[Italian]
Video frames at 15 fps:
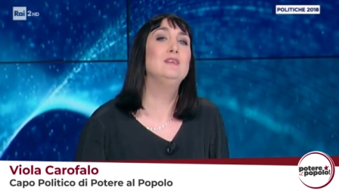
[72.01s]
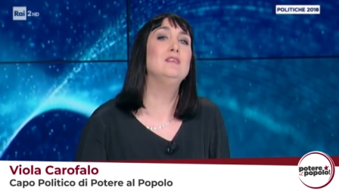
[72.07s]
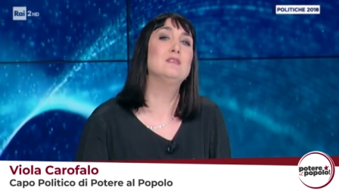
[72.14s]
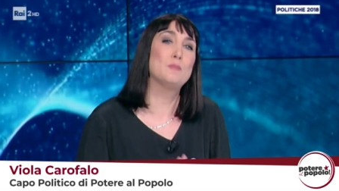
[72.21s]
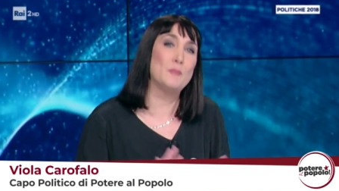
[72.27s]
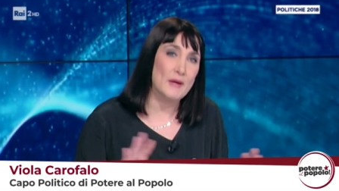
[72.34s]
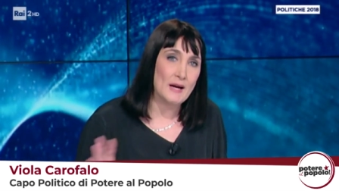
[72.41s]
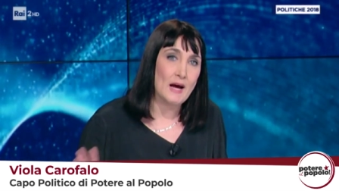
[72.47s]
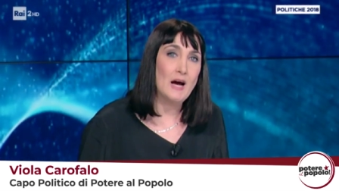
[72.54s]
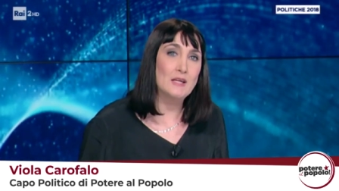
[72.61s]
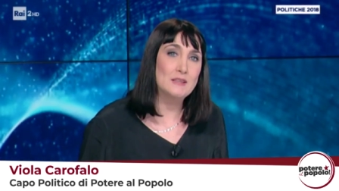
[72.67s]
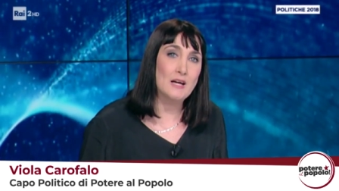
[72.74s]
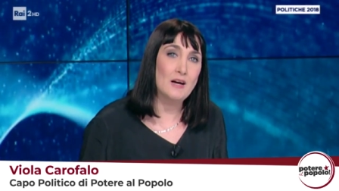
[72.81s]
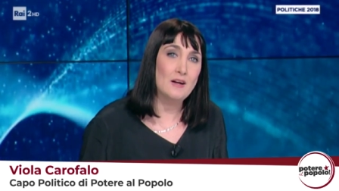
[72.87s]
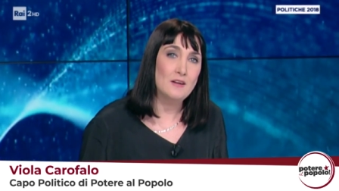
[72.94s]

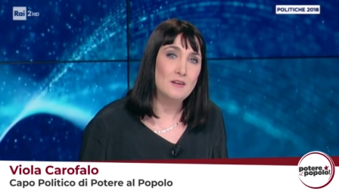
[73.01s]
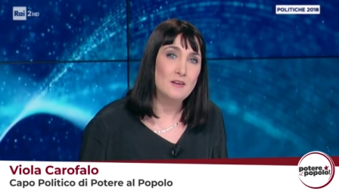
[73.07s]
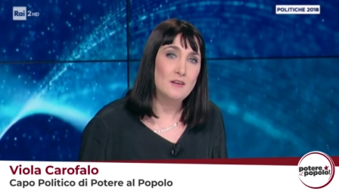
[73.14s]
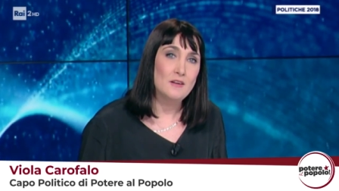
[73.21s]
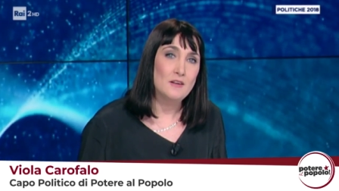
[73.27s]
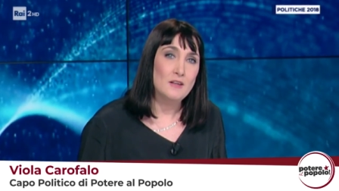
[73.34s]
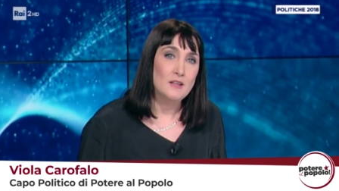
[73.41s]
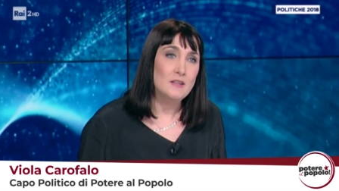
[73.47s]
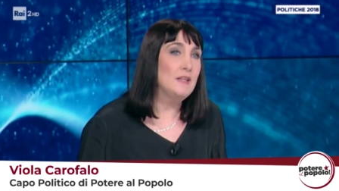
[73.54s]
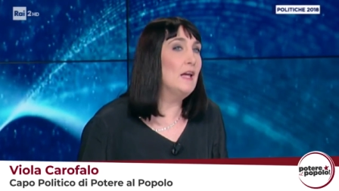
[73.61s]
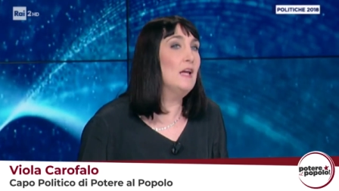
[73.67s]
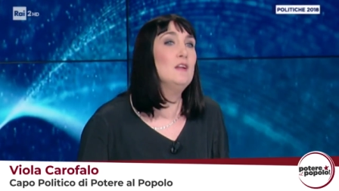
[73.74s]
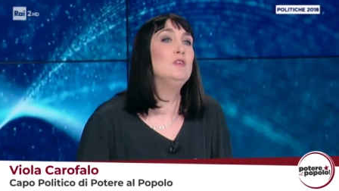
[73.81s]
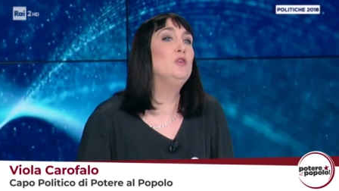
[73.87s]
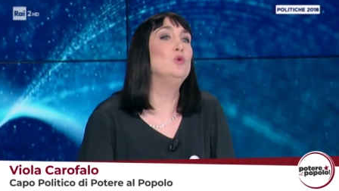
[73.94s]
disperata
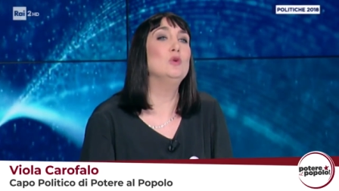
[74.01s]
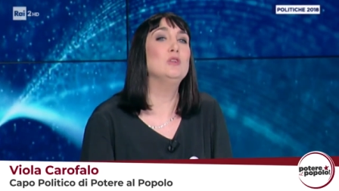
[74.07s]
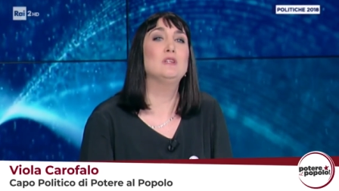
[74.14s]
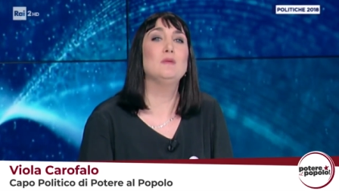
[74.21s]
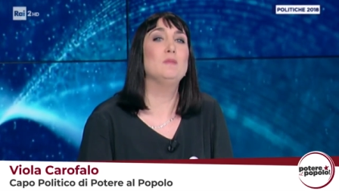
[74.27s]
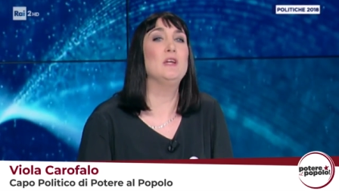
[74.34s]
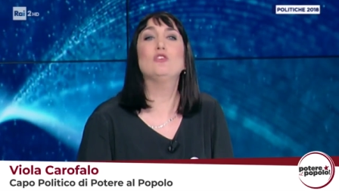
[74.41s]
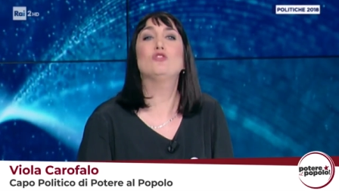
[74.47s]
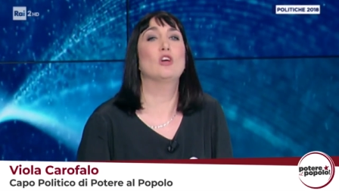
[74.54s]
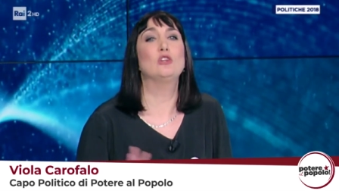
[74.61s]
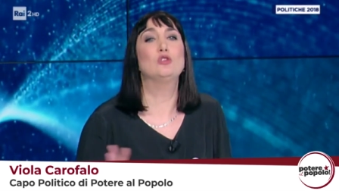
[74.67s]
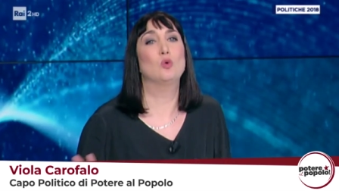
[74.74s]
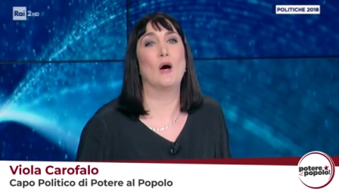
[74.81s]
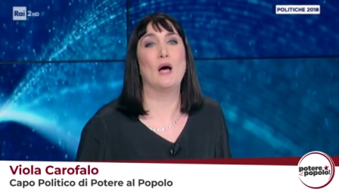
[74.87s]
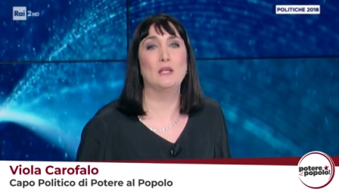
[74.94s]
degli ultimi
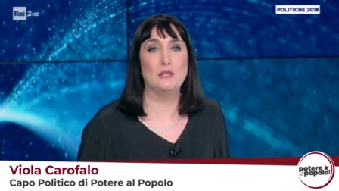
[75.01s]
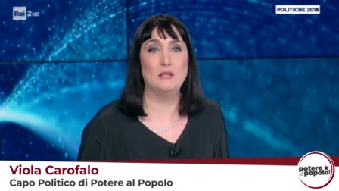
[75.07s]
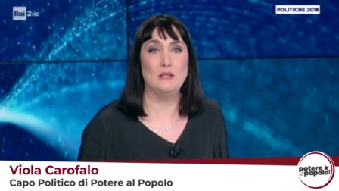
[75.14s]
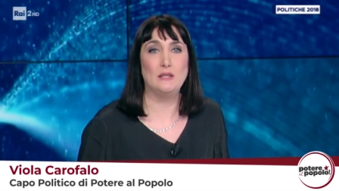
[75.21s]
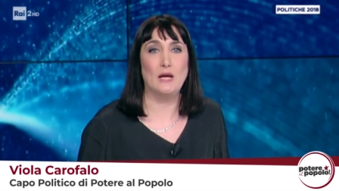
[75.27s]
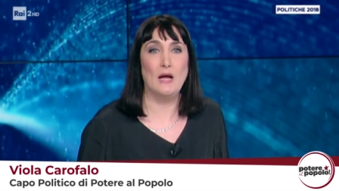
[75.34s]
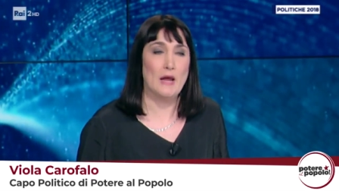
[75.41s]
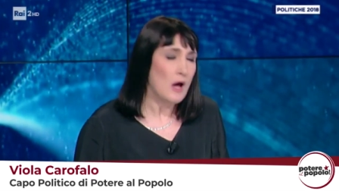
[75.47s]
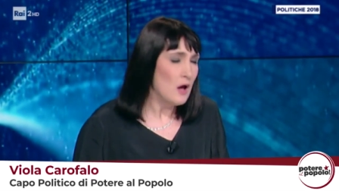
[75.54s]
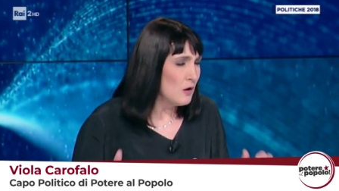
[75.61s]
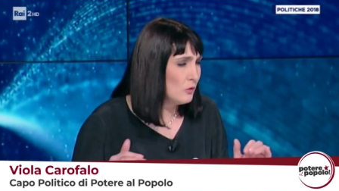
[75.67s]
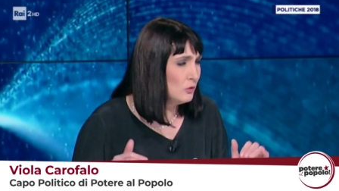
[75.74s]
cento anni in Italia,